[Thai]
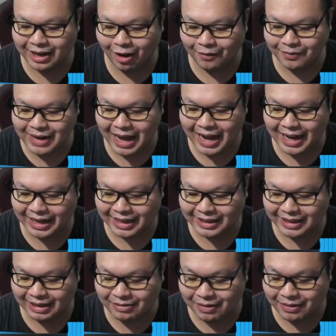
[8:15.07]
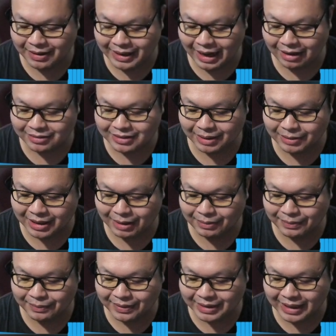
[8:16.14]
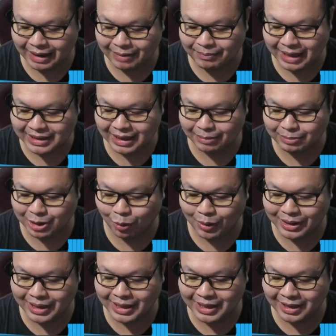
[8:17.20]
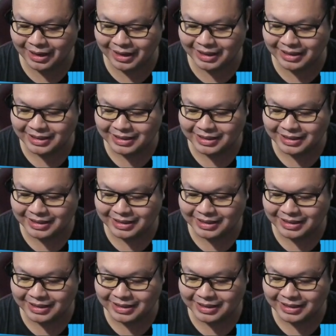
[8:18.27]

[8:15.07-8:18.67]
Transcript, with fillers: รอบหน้าอีกเลเวลถึง90แล้วก็มาเติมแพ็คเติบโตอีกทีนึงละ